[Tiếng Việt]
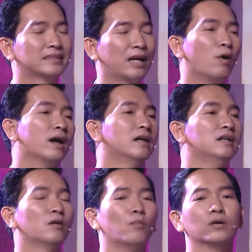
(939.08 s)
cái quá
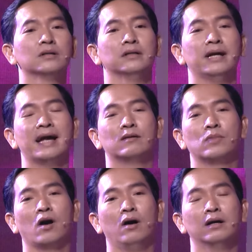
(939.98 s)
khứ của mỗi người ai
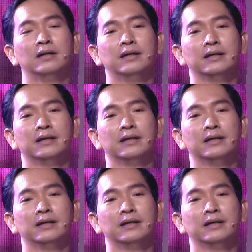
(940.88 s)
cũng có.